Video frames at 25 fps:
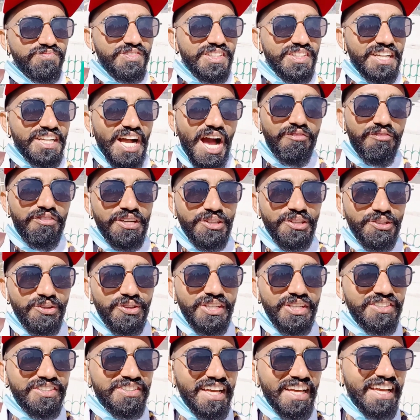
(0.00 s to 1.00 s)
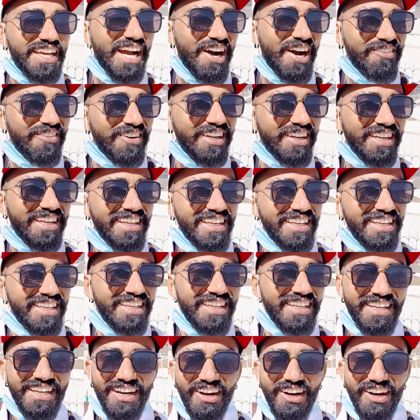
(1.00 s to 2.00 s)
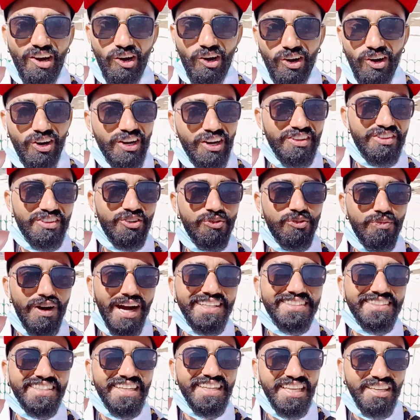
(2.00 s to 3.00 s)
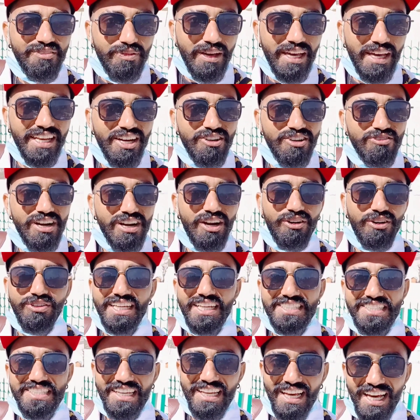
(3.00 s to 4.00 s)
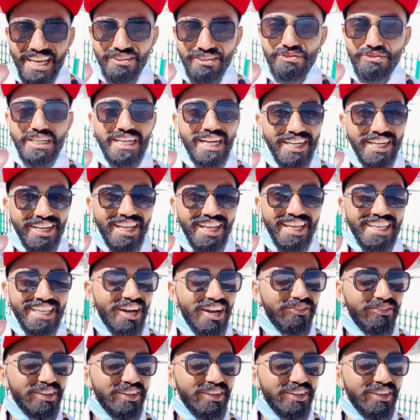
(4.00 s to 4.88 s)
काफ़ी टूरिस्ट है यहाँ पर और जो मास्क नहीं पहना हुआ है उनके चलान भी कट रहे हैं यहाँ पर